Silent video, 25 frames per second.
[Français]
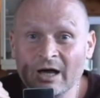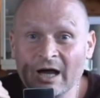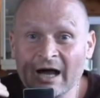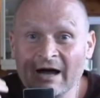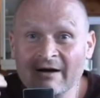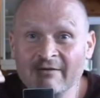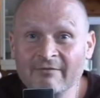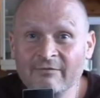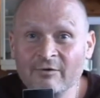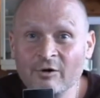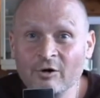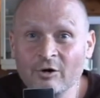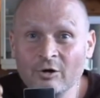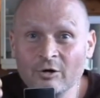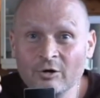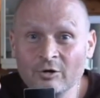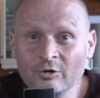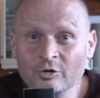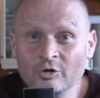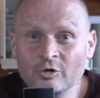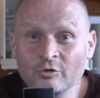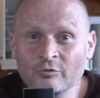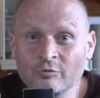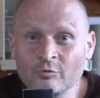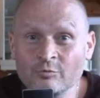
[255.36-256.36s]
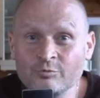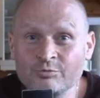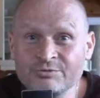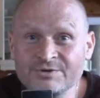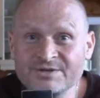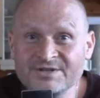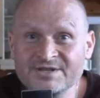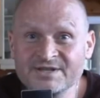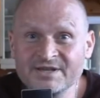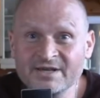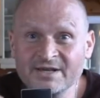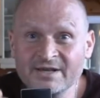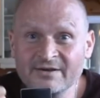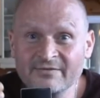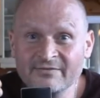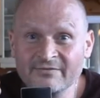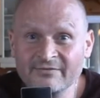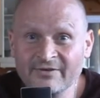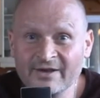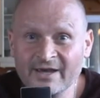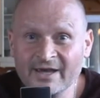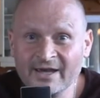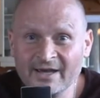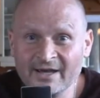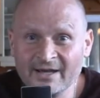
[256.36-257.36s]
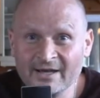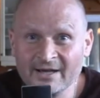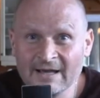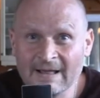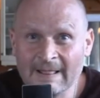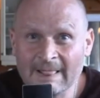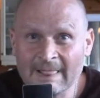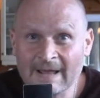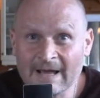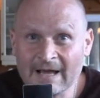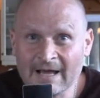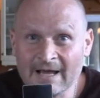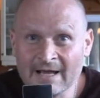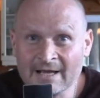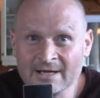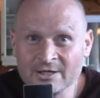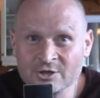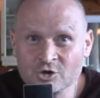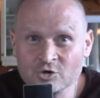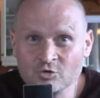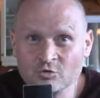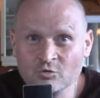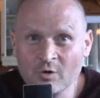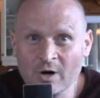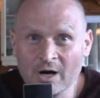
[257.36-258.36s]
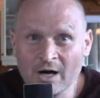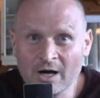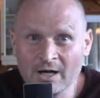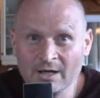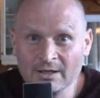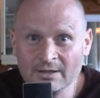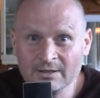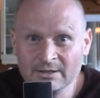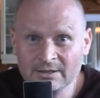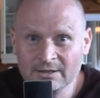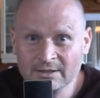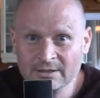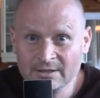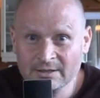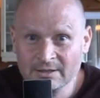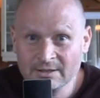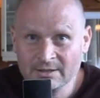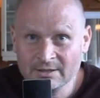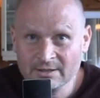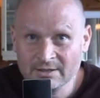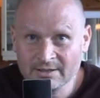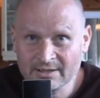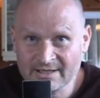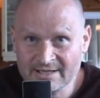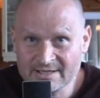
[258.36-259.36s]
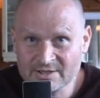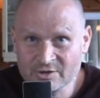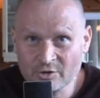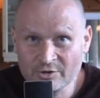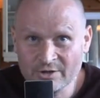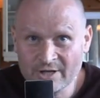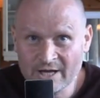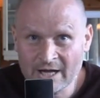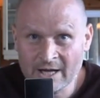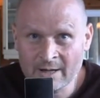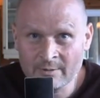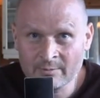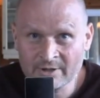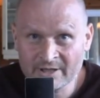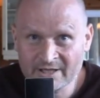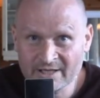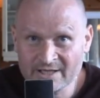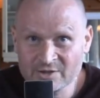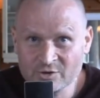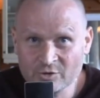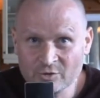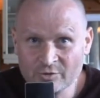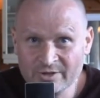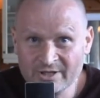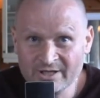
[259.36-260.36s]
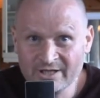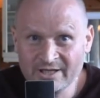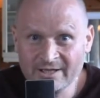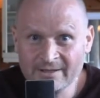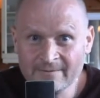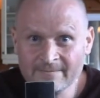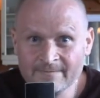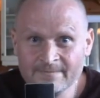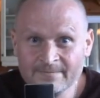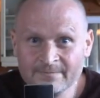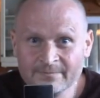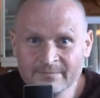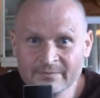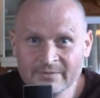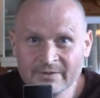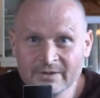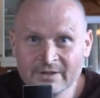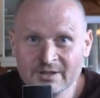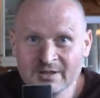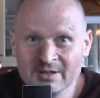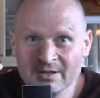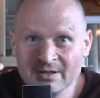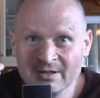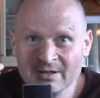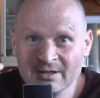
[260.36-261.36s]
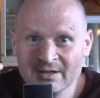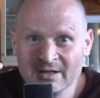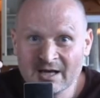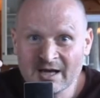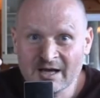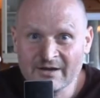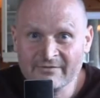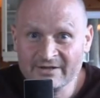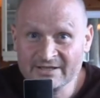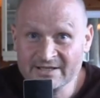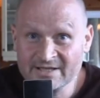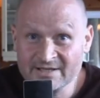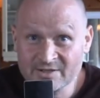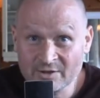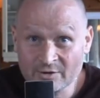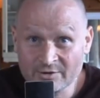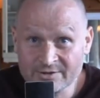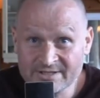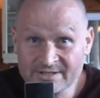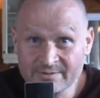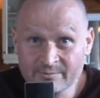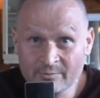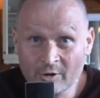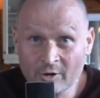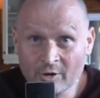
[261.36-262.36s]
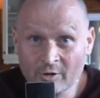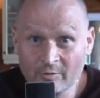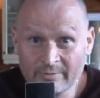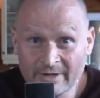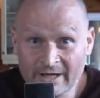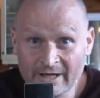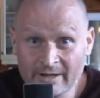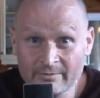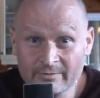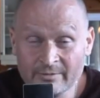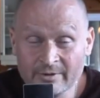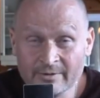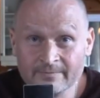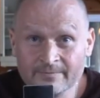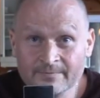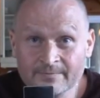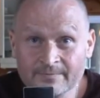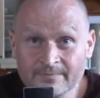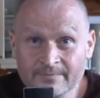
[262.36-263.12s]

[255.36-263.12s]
avant que vous puissiez faire un choix raisonnable, raisonné, avec des sentiments même.